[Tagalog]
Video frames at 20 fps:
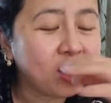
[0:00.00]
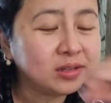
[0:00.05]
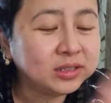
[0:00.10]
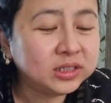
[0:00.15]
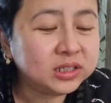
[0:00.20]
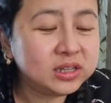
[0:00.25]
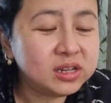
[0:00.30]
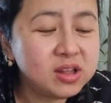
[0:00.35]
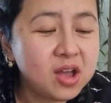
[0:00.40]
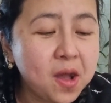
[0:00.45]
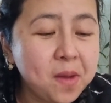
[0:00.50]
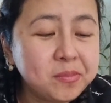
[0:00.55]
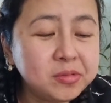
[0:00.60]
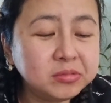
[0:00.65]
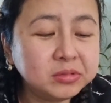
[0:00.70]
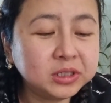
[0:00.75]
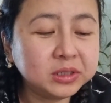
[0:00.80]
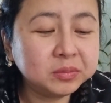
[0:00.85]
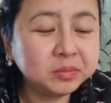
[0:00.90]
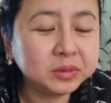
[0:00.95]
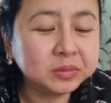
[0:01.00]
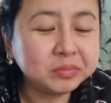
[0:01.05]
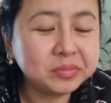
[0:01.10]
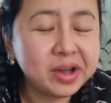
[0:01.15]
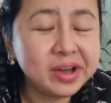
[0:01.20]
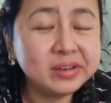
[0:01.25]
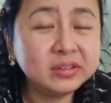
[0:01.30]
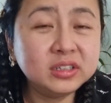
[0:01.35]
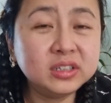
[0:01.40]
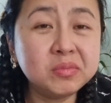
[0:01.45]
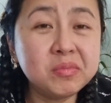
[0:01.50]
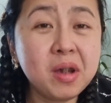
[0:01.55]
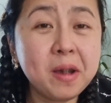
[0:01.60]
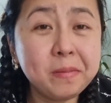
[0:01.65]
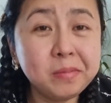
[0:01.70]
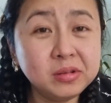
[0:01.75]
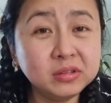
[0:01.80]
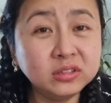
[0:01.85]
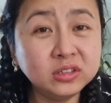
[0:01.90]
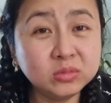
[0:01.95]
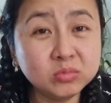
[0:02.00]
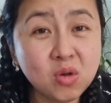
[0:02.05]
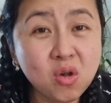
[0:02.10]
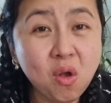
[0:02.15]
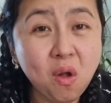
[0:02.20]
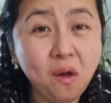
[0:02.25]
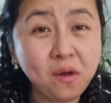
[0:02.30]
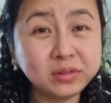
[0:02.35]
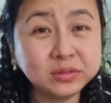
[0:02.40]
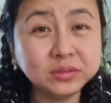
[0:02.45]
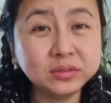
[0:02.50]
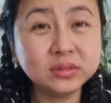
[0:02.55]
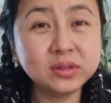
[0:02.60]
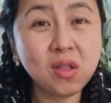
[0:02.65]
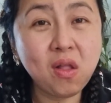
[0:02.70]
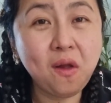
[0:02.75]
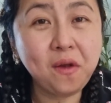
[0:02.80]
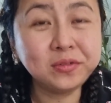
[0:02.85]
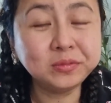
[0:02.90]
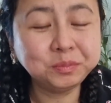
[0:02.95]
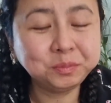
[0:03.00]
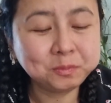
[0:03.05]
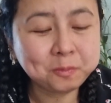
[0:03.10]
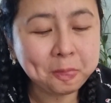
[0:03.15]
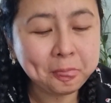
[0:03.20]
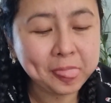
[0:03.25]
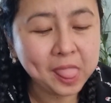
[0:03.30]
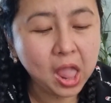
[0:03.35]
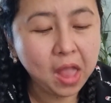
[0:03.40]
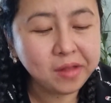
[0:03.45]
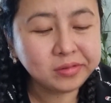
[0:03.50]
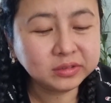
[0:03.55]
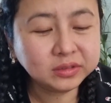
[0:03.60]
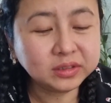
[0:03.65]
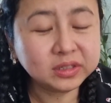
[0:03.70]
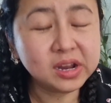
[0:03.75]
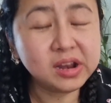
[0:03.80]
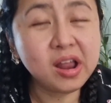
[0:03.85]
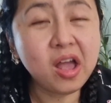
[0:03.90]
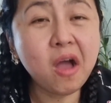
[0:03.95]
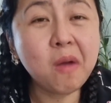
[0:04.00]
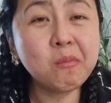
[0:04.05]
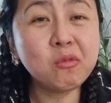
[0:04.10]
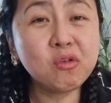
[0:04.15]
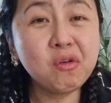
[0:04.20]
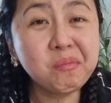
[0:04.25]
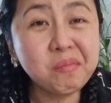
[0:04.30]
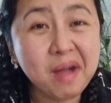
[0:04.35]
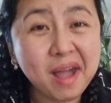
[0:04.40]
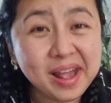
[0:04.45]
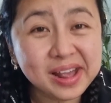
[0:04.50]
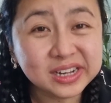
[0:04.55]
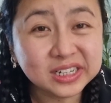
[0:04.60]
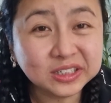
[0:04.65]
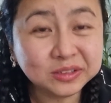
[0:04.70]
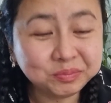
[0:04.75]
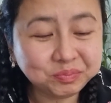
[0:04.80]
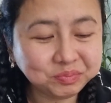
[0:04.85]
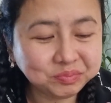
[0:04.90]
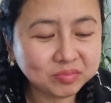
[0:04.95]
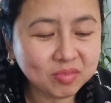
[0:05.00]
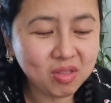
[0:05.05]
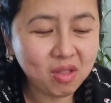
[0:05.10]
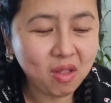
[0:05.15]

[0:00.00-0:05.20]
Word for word: Kailangan mo mga pambayad sa mga bills mo. Kailangan mo kumain.